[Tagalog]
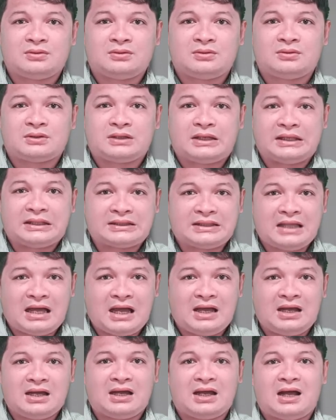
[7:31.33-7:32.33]
Kita
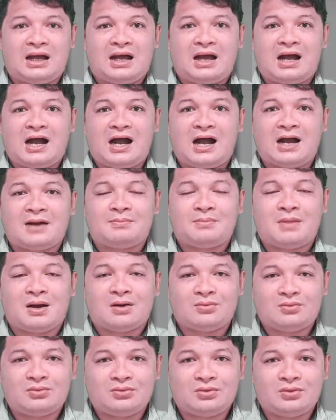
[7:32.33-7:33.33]
ang
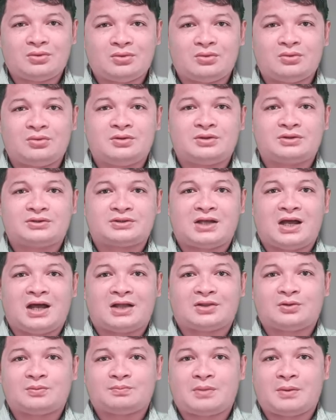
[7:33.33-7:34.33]
mangulo sa
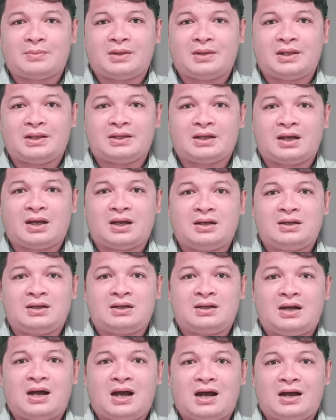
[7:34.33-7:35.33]
atong pamilya
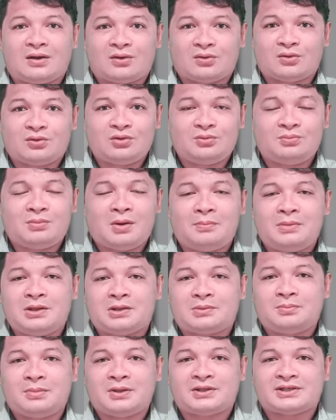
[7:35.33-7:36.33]
aron
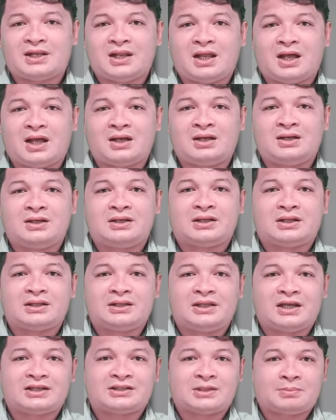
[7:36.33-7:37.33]
mabitbit sila
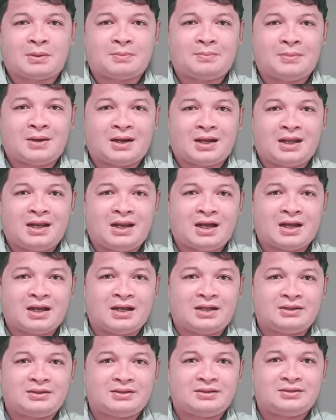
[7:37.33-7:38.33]
diha sa pagpakalagad
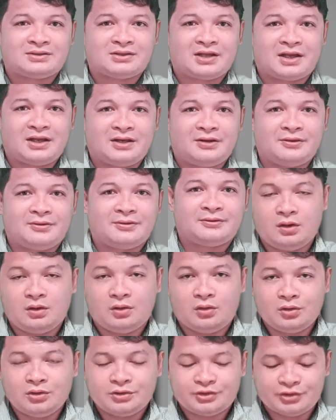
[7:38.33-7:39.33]
sa Ginoo.
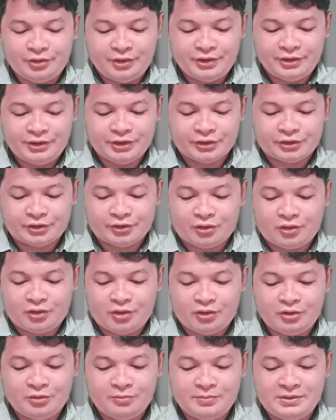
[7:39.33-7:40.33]
Also in
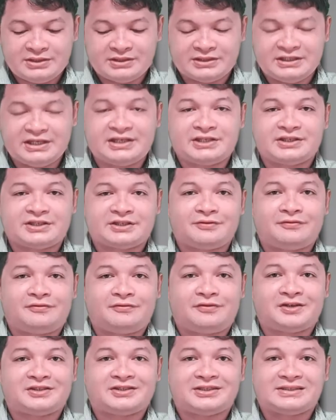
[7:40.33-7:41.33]
Deuteronomy 6
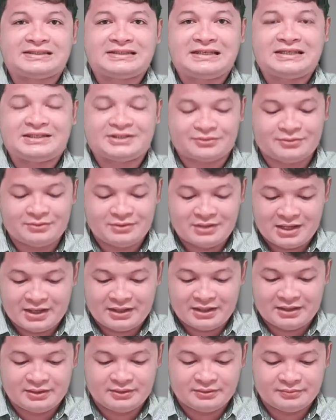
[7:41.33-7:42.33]
verses 6 to
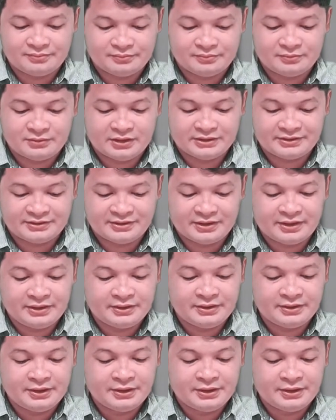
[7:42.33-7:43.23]
9, let's say,